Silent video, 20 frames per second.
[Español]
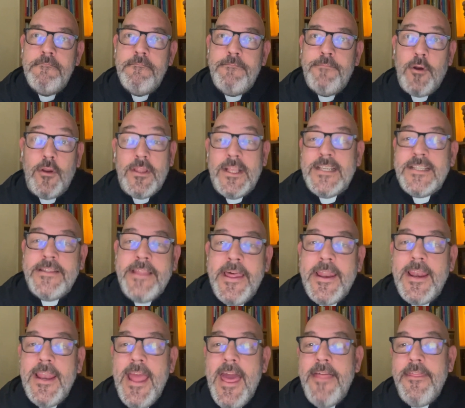
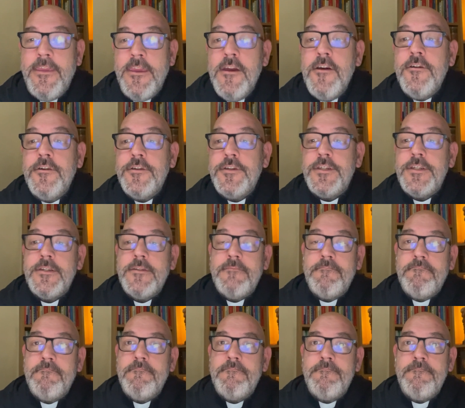protestarle a Dios.
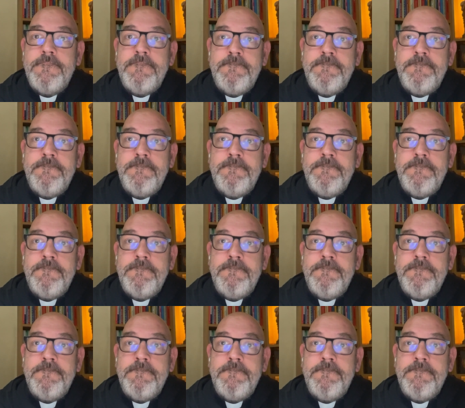Mm.